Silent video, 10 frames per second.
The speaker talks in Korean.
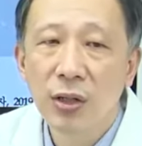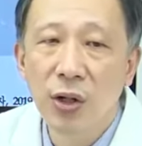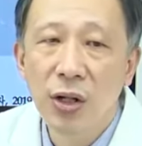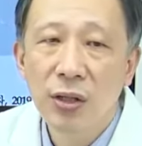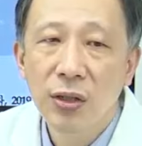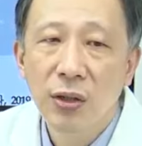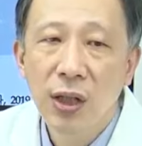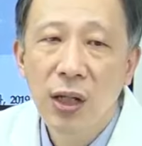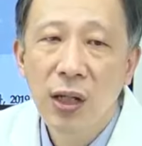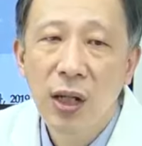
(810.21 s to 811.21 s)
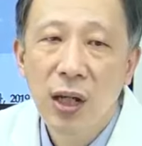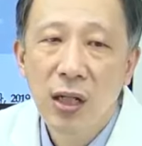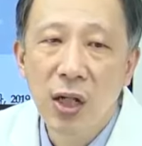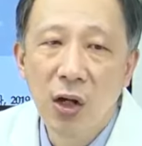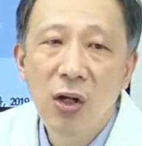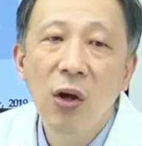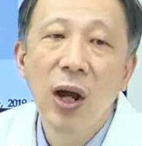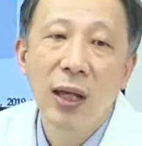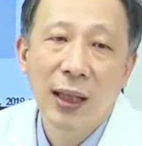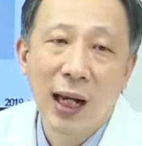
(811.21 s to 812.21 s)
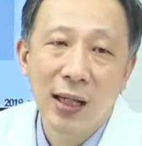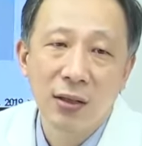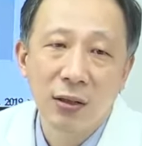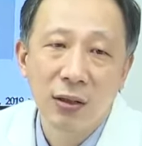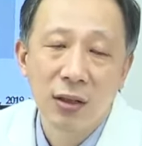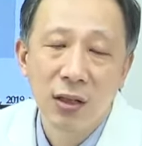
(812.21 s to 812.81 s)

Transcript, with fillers: 전립선이 연령에 따라서